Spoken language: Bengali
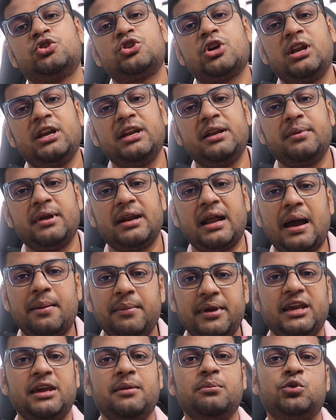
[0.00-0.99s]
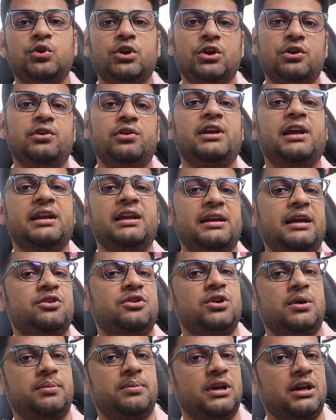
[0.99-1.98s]
তো চলেন এবার আমি কি মনে করি এটা
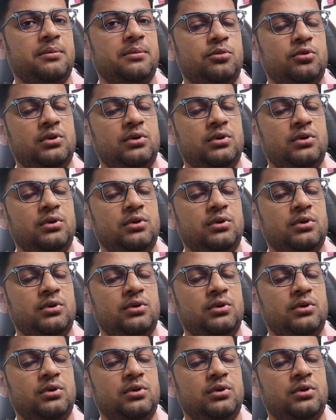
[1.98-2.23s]
একটু আপনাকে